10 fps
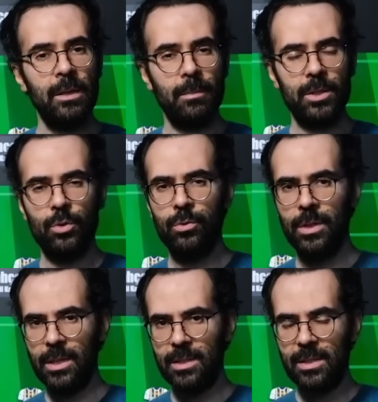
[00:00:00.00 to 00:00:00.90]
maç
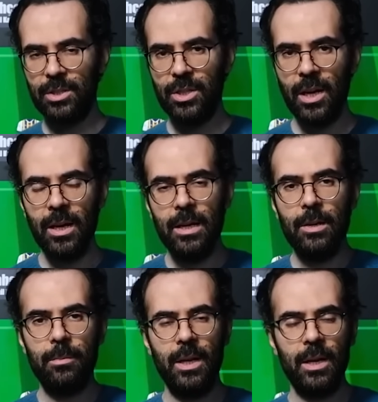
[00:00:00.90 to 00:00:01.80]
önünde kısaca
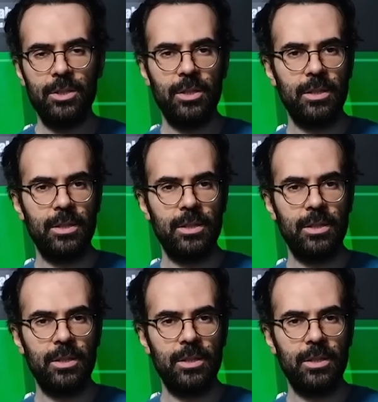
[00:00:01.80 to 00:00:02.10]
birkaç